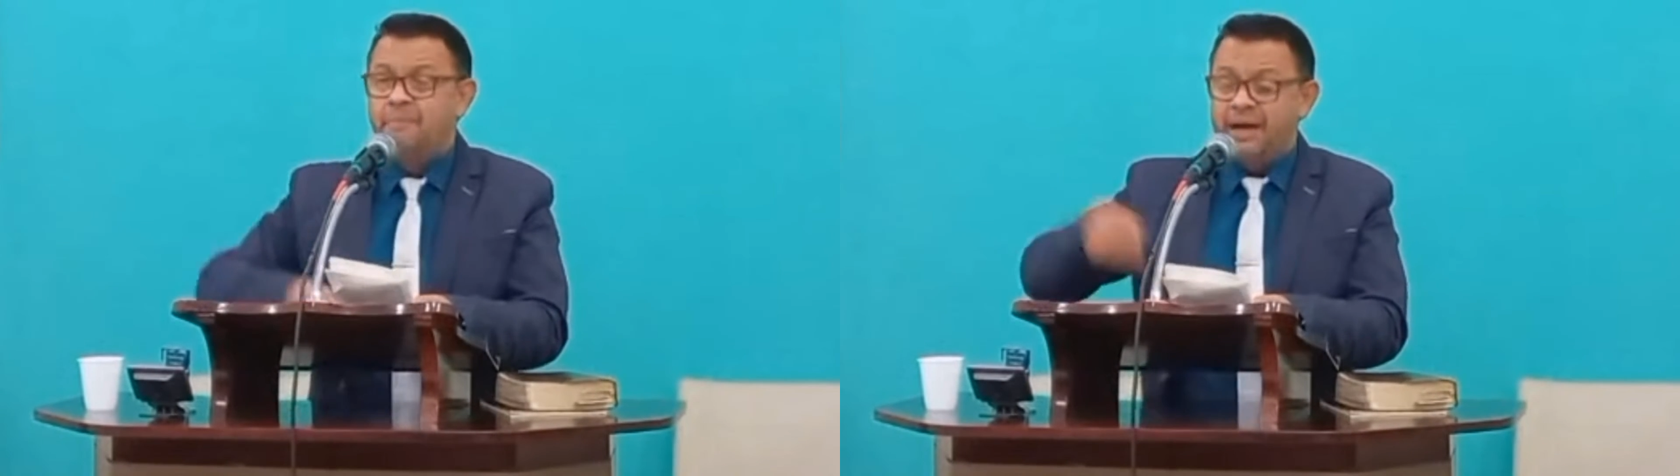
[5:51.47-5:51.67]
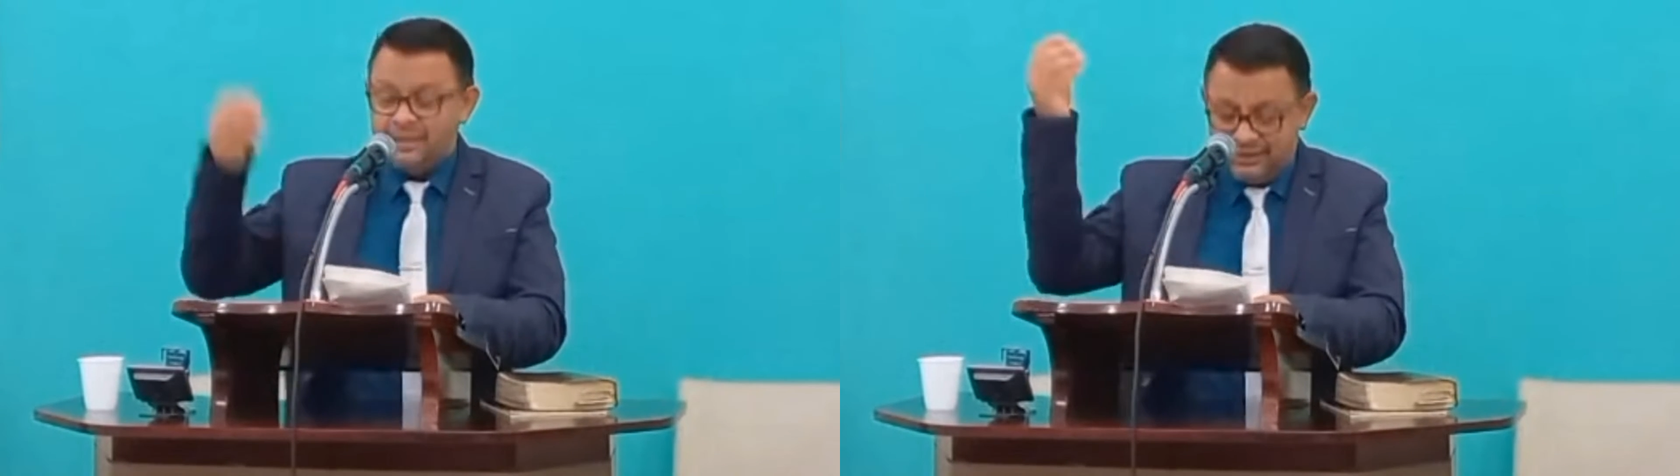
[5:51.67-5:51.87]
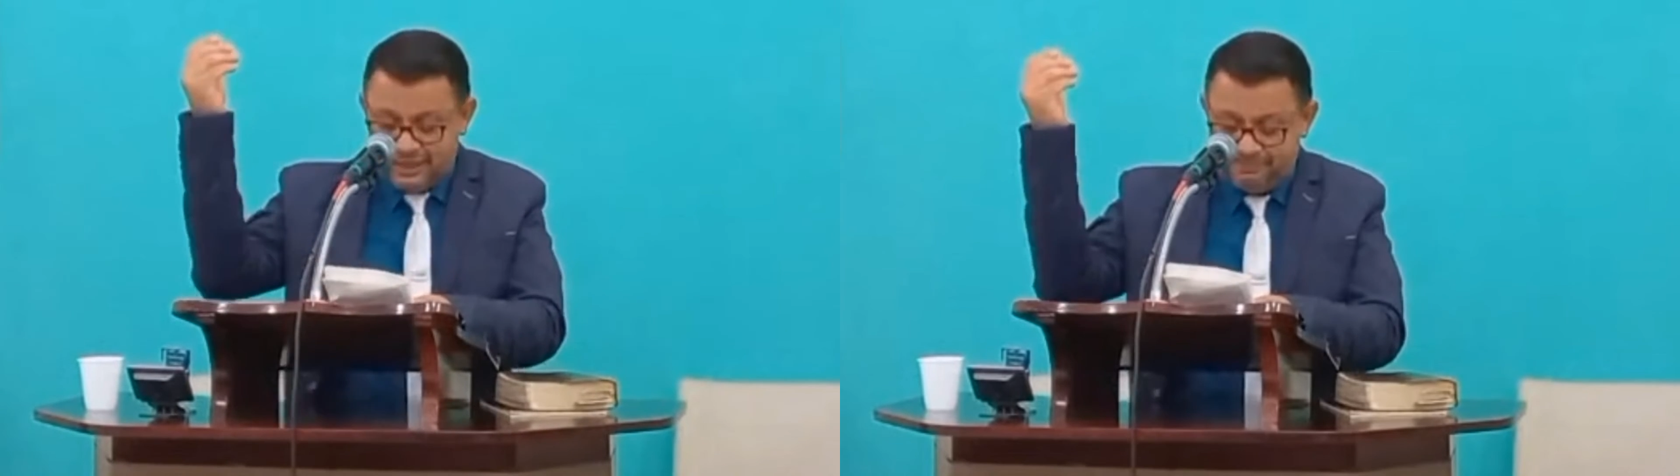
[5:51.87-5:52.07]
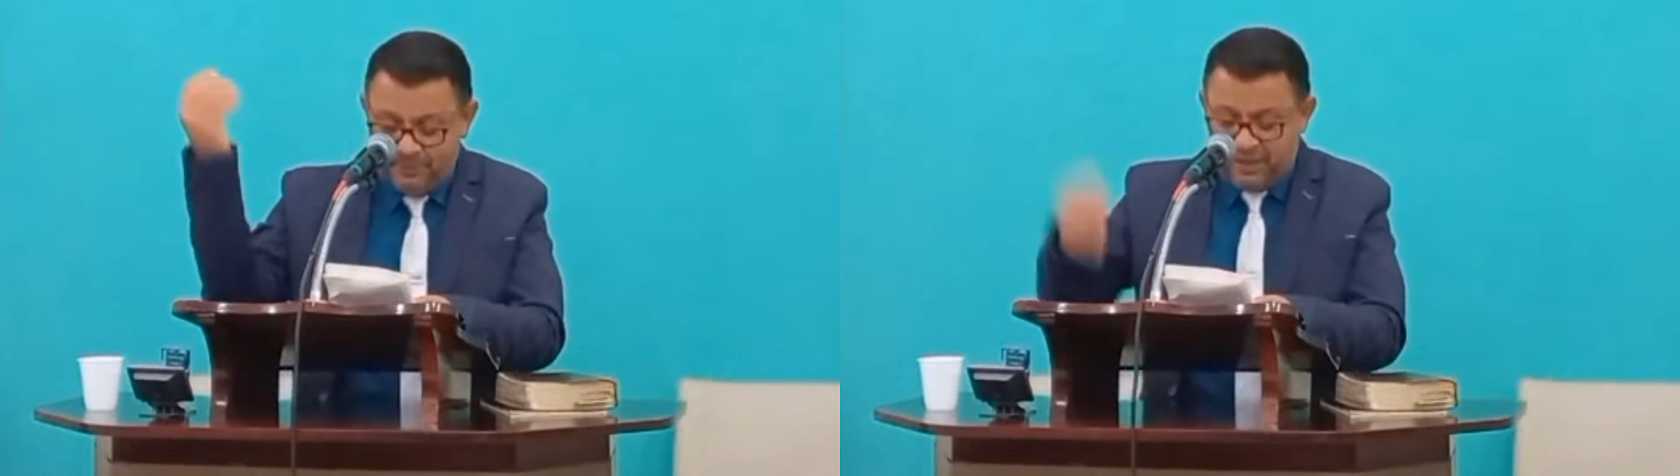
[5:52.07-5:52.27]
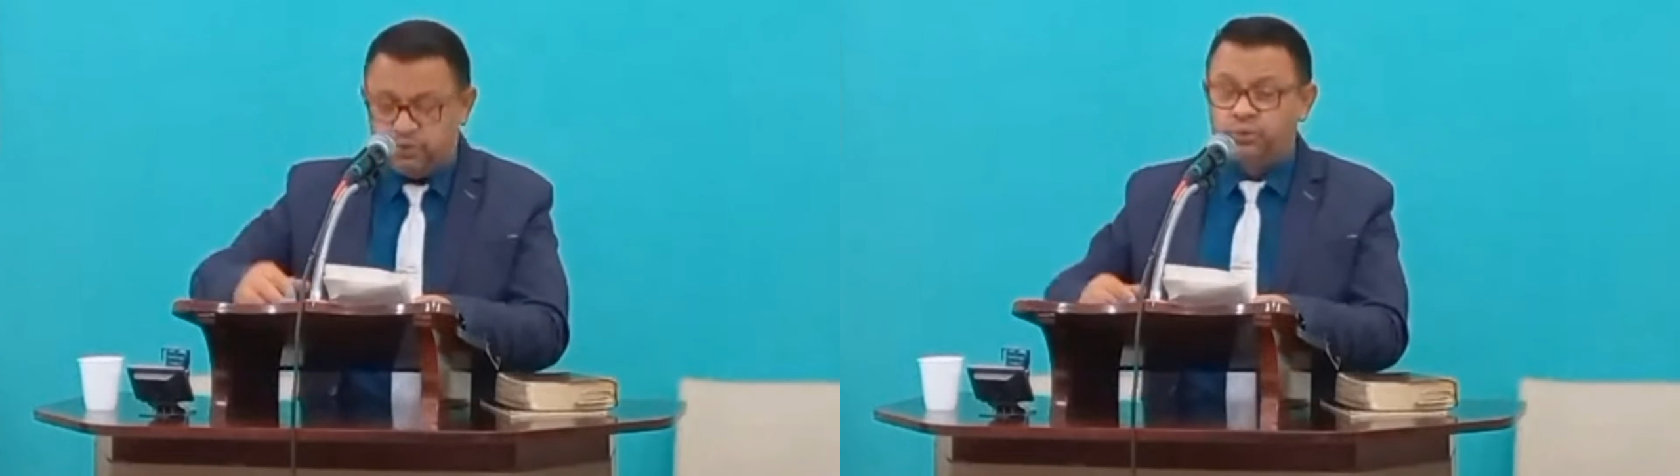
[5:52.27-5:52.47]
para estar
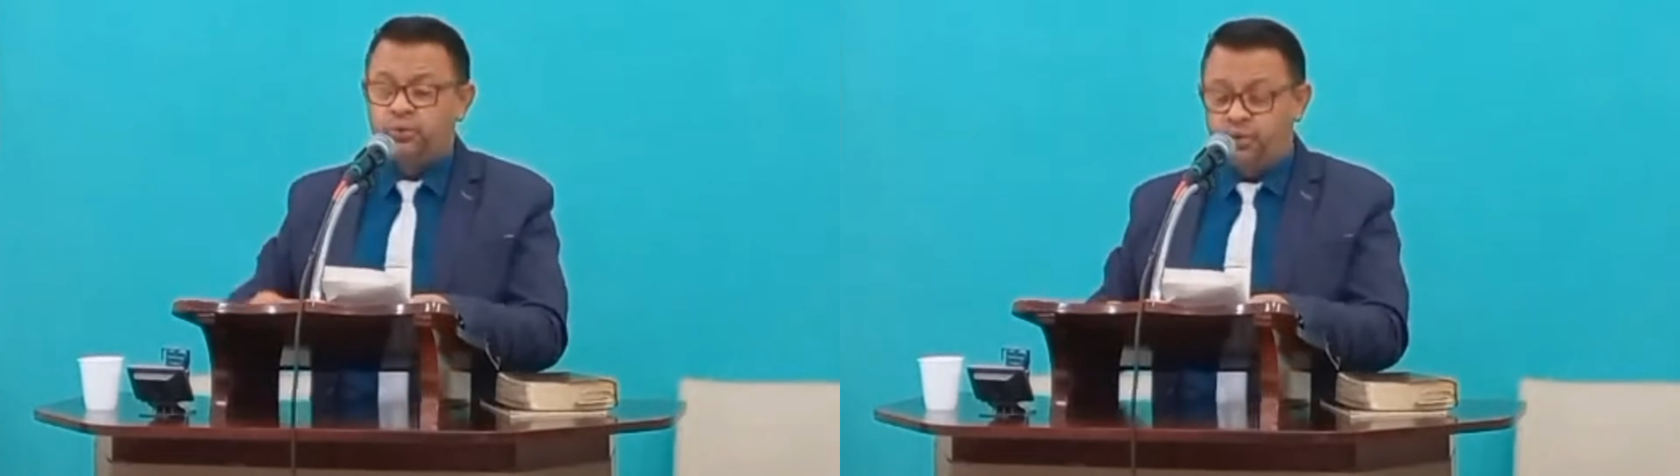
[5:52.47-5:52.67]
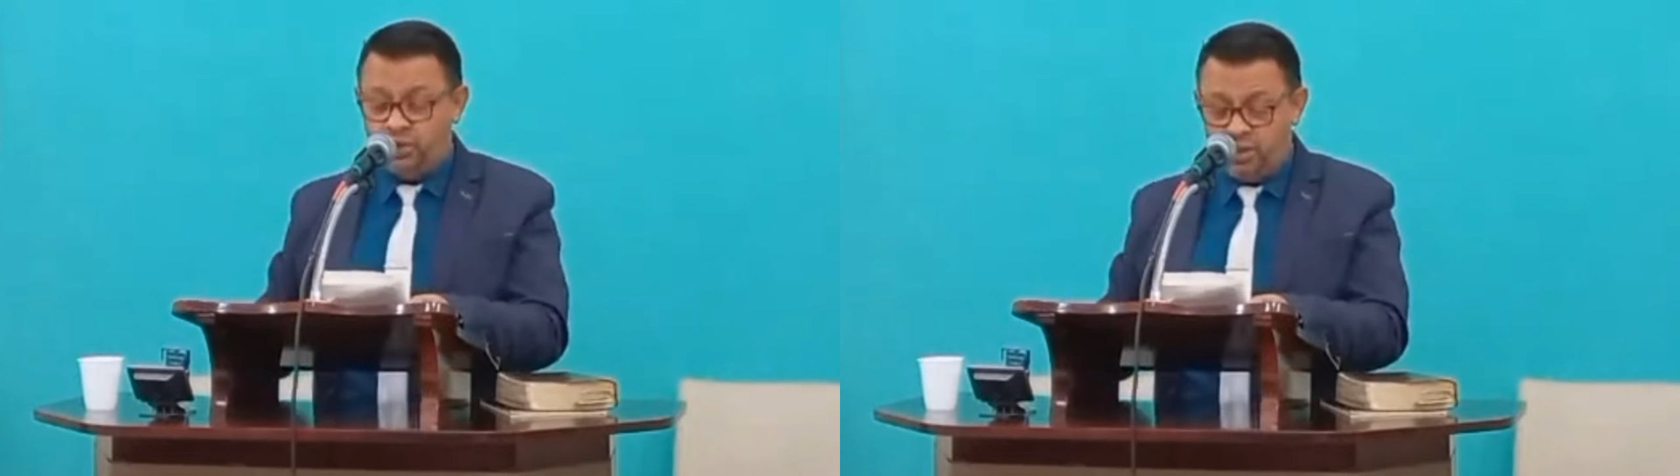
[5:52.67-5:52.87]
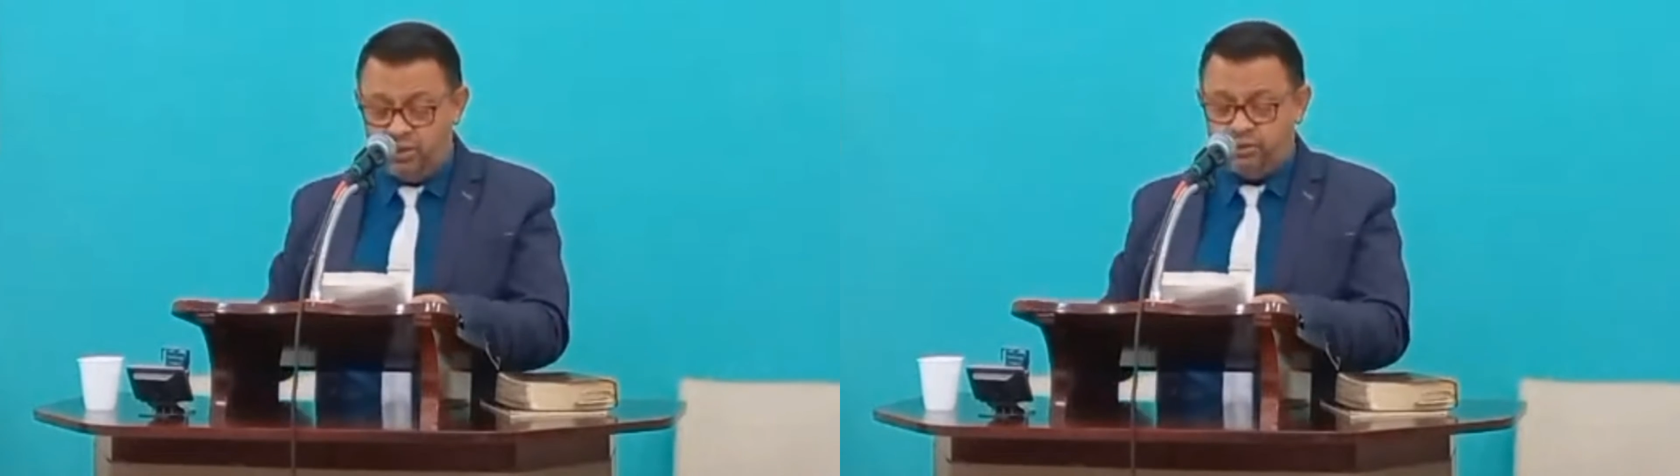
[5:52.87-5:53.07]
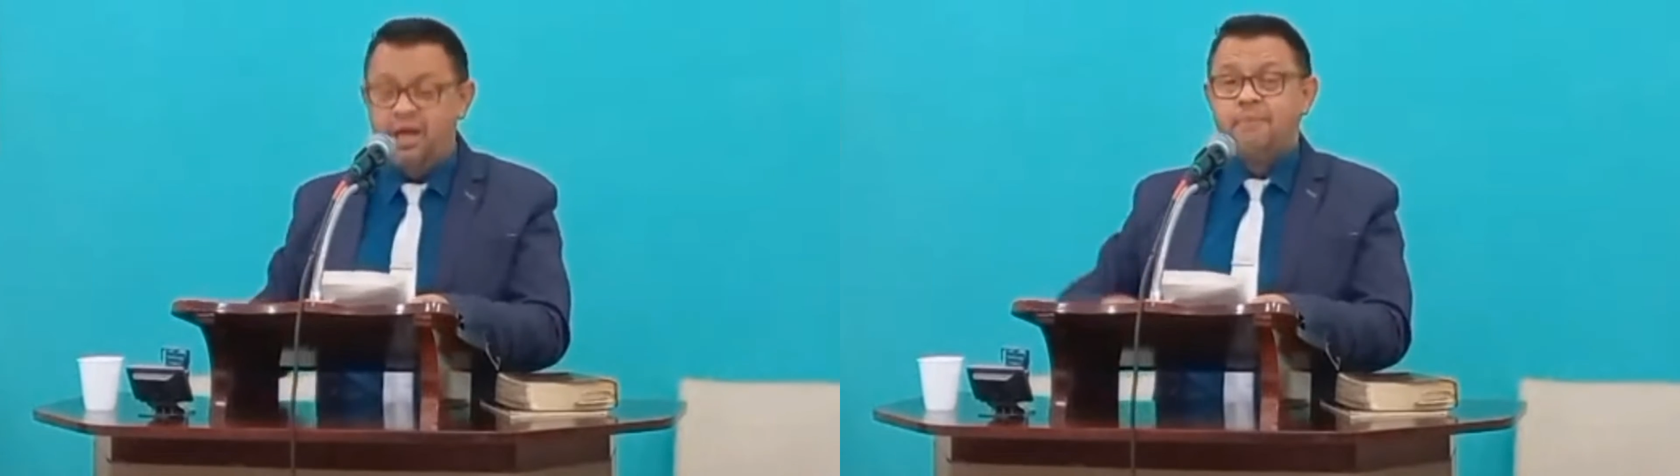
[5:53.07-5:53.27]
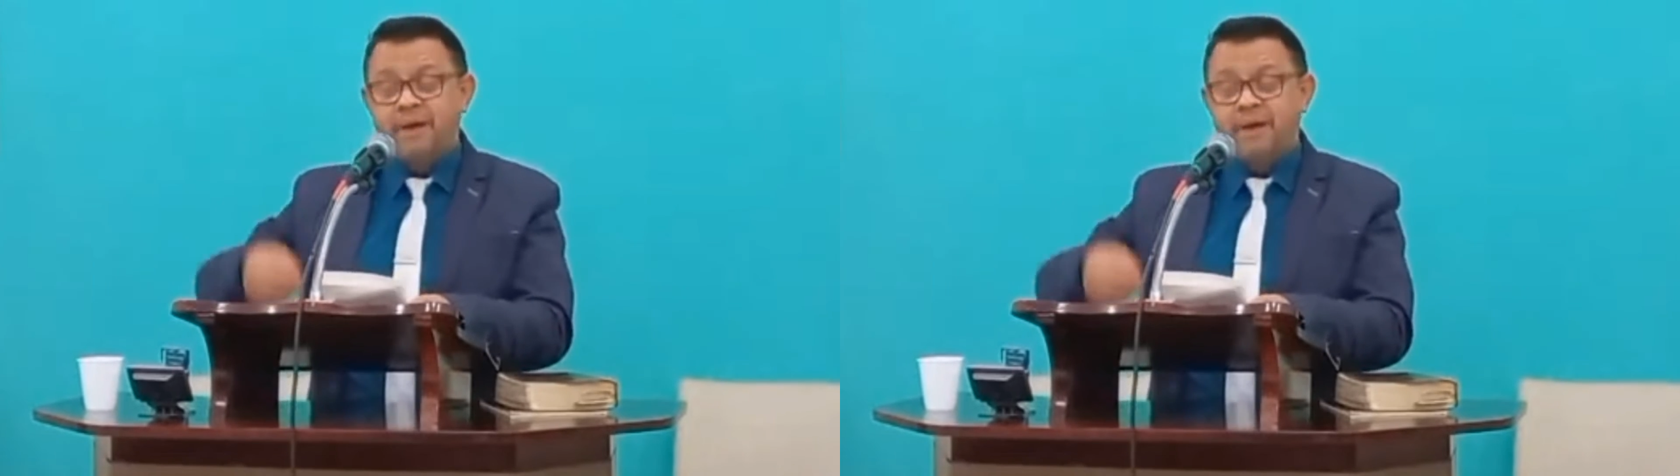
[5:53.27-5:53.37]
perto um do outro,